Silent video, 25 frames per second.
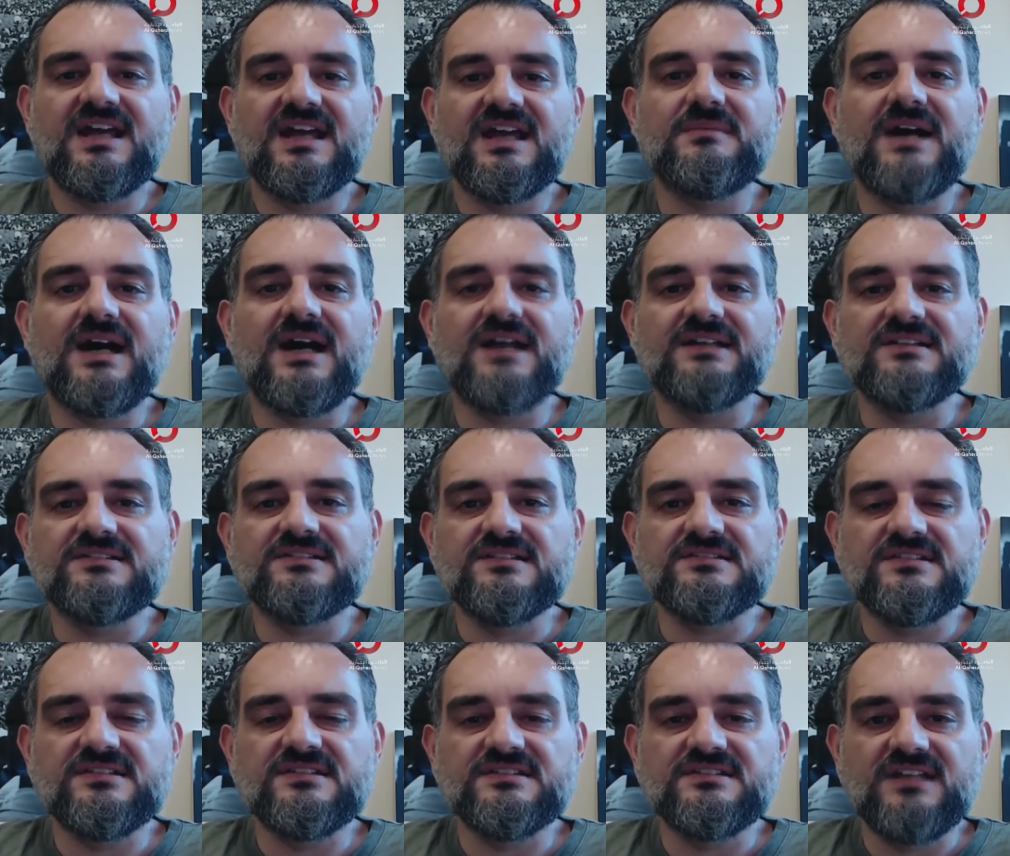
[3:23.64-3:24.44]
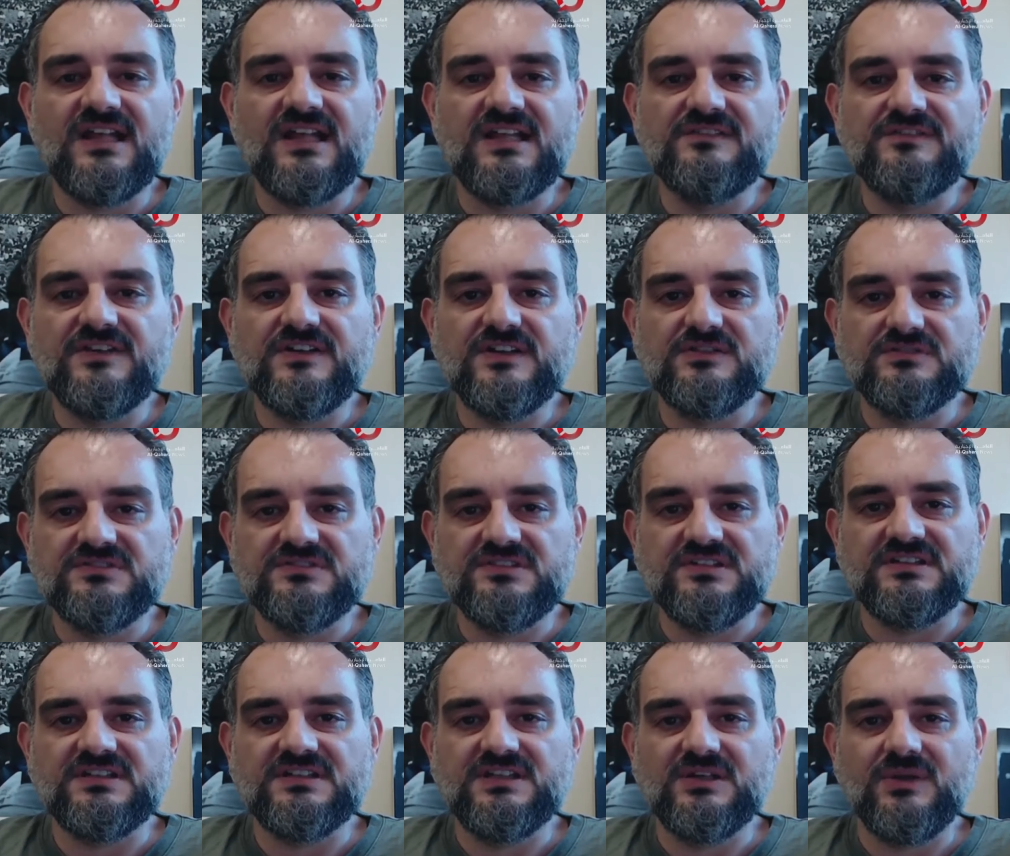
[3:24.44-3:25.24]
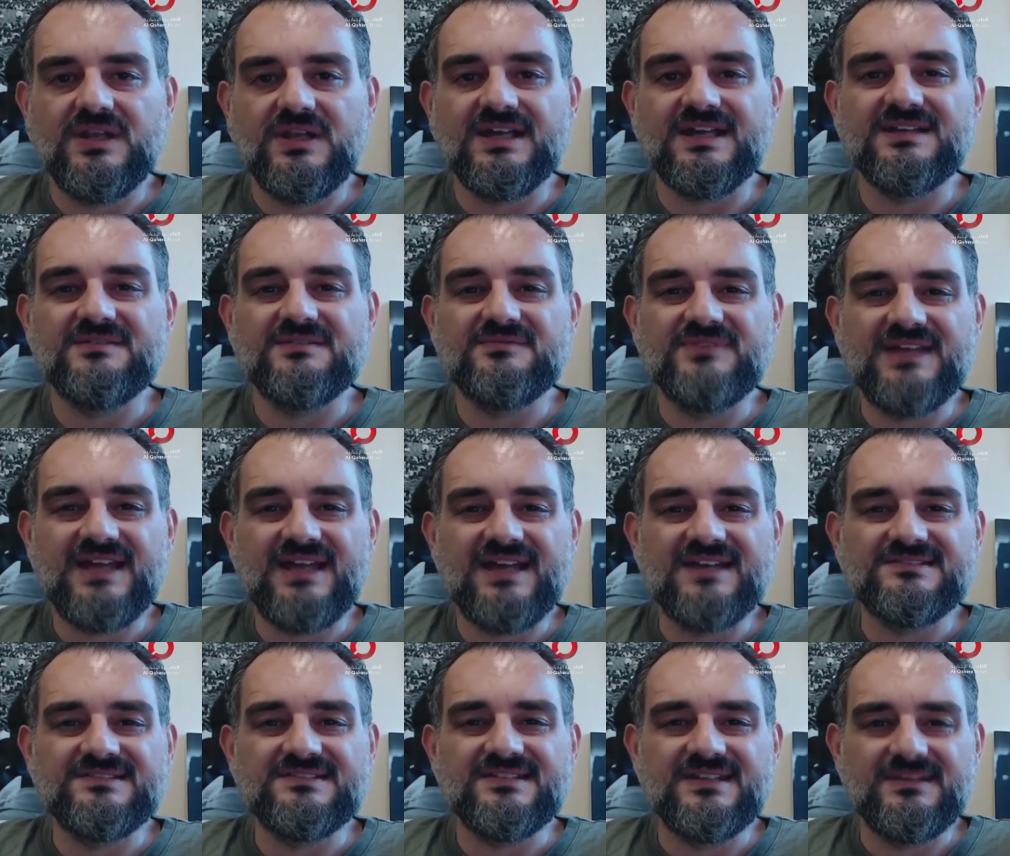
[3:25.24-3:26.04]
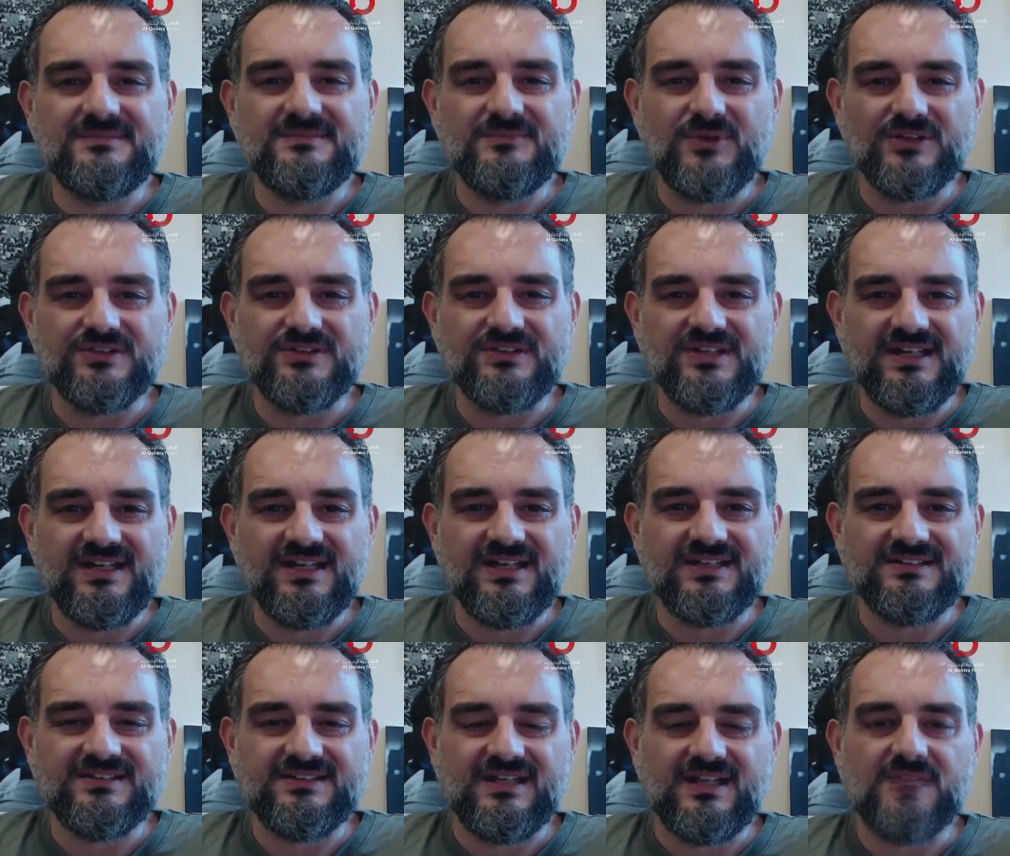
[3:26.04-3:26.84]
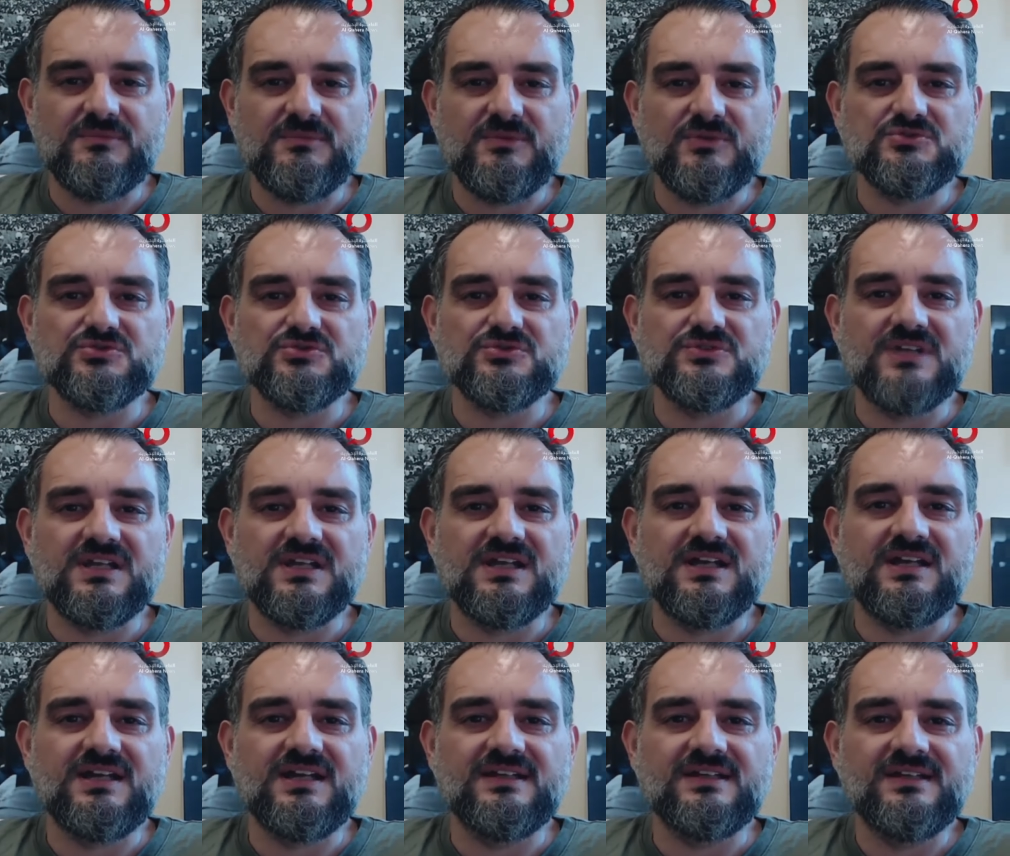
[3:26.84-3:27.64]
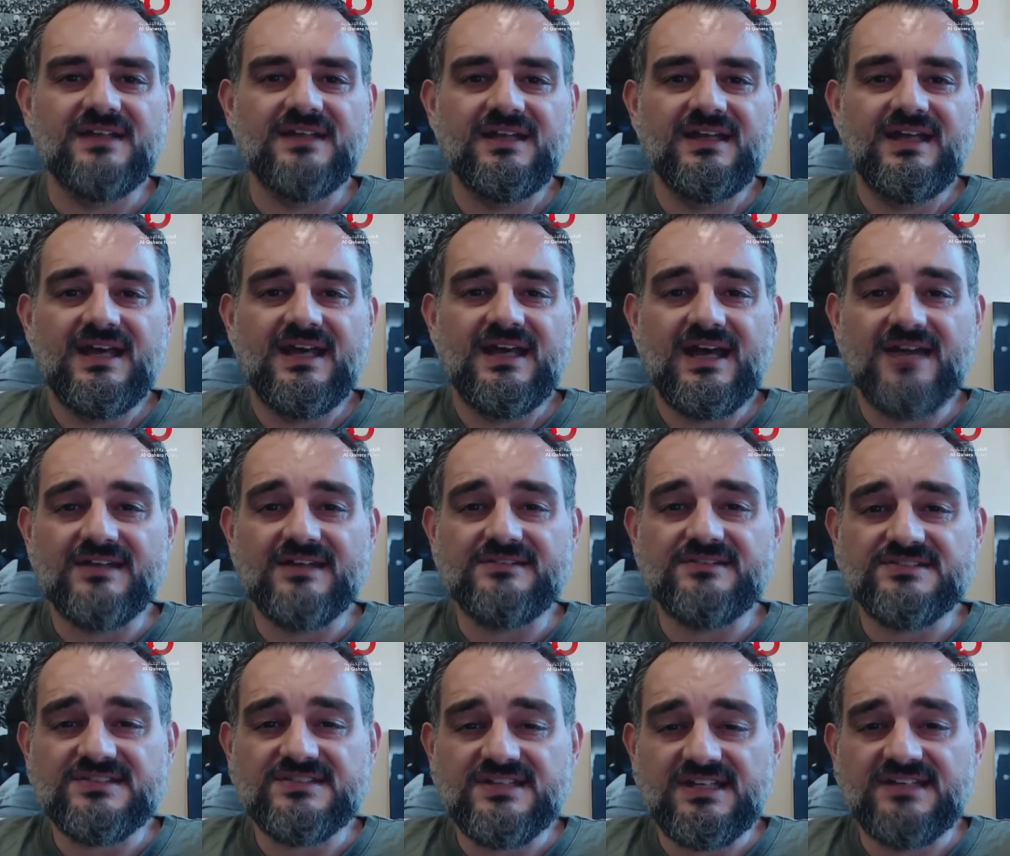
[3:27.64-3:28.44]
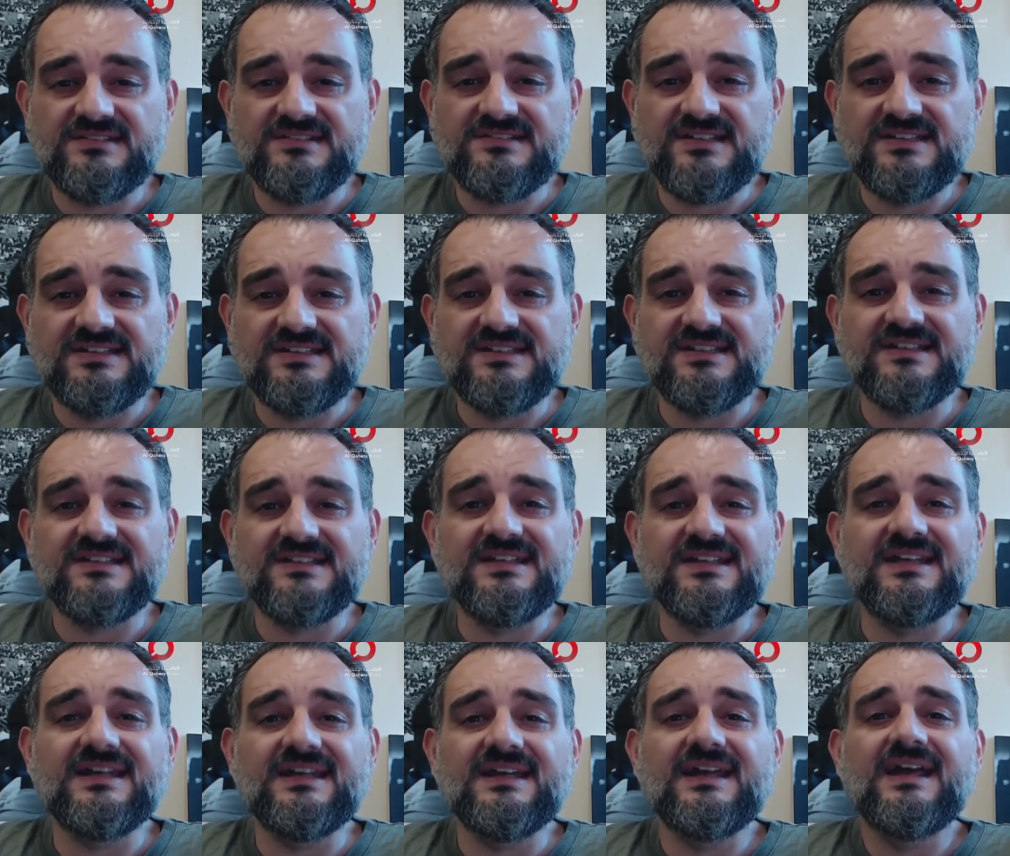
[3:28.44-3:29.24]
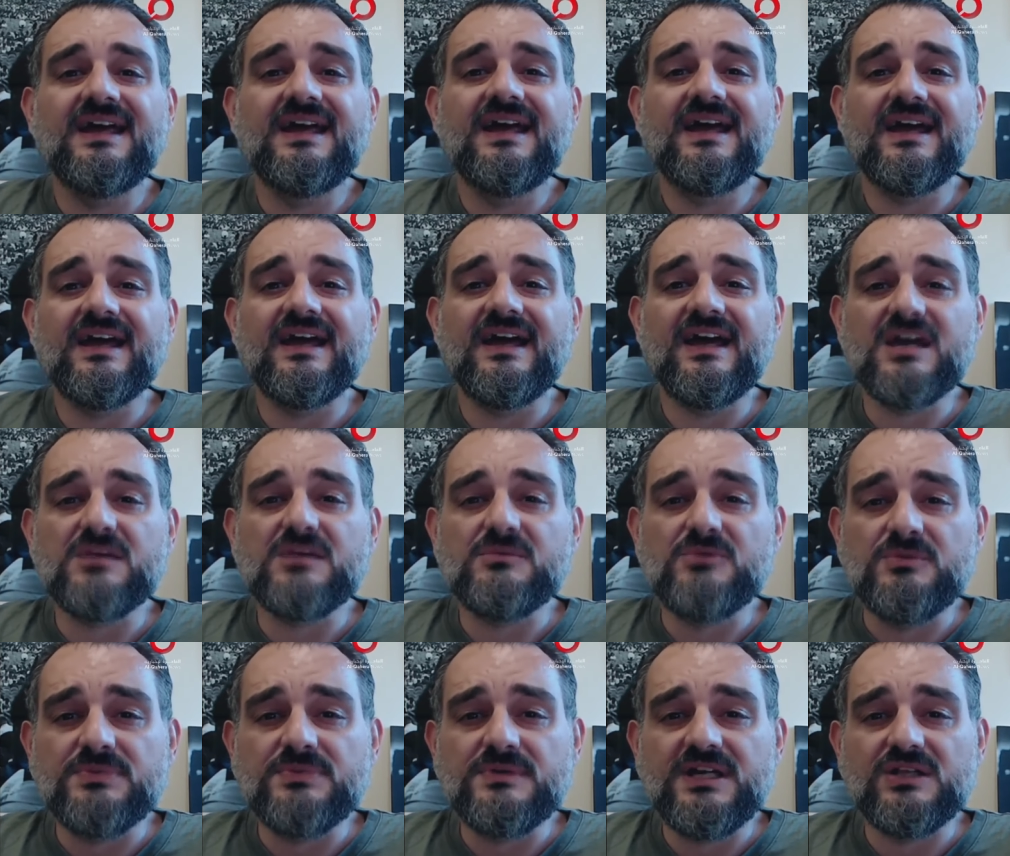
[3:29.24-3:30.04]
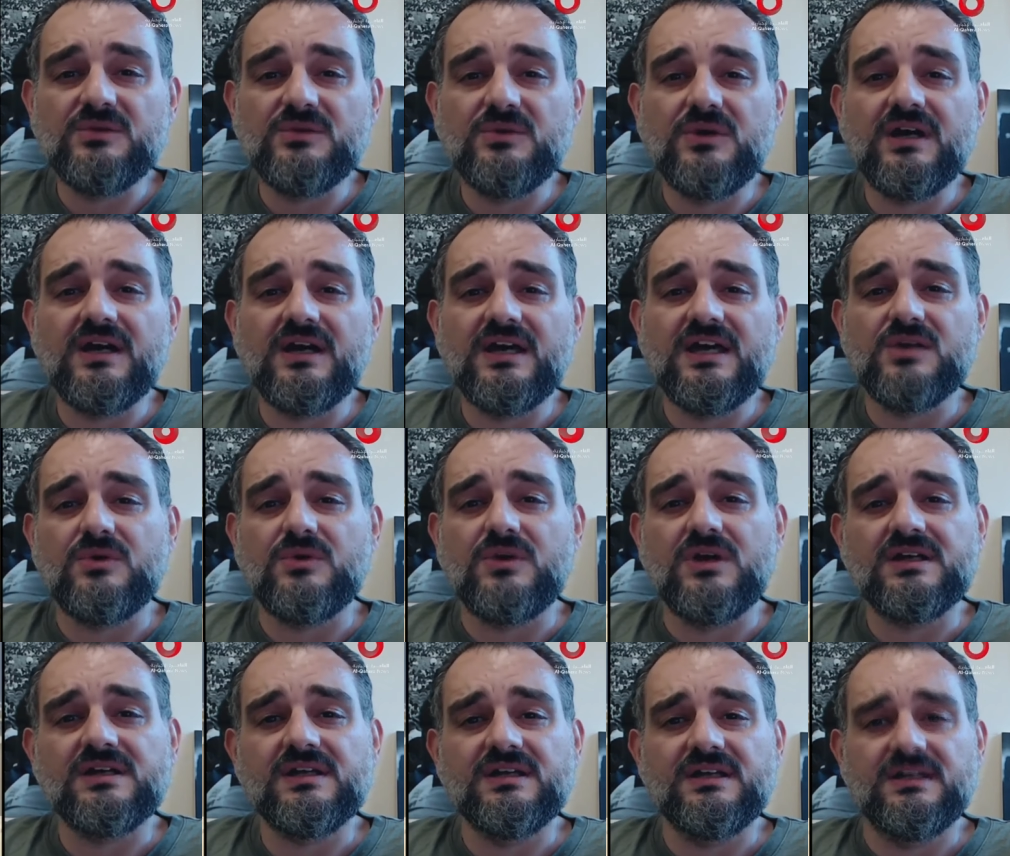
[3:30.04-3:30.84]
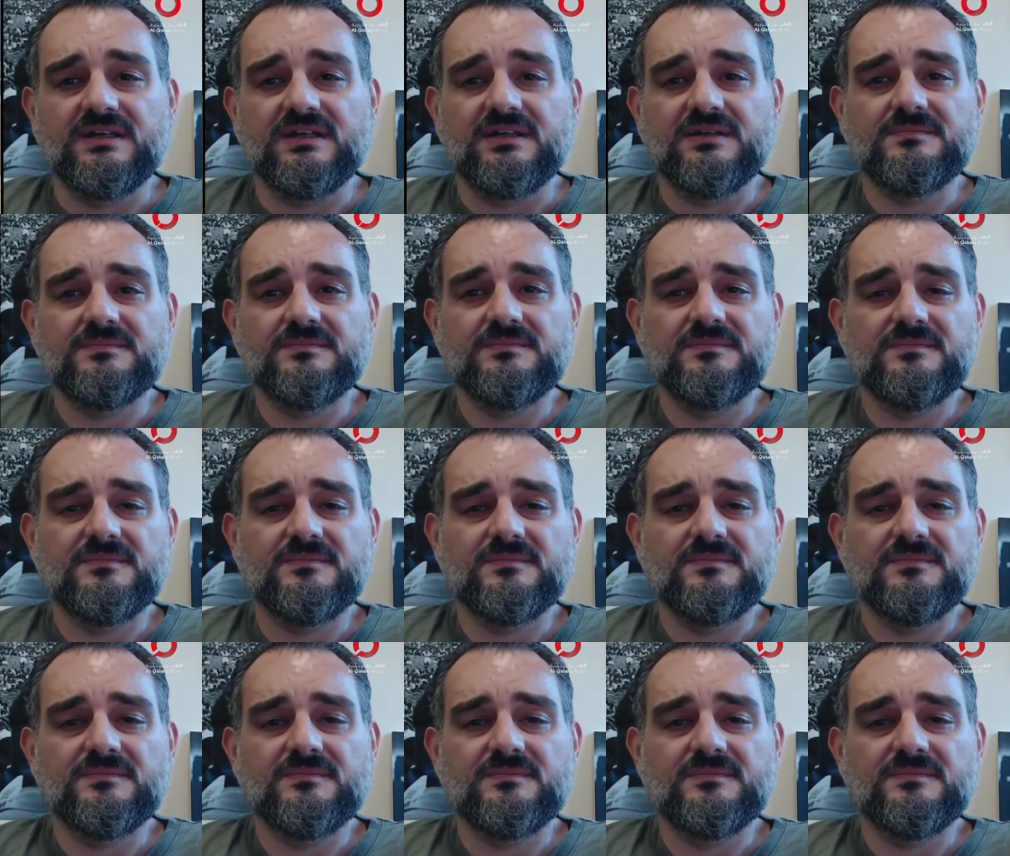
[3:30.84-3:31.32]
كما حدث سنة 2006 ولكن في هذه المعطيات الموجودة الآن هذا شيء سيدتي غير ممكن وغير واقعي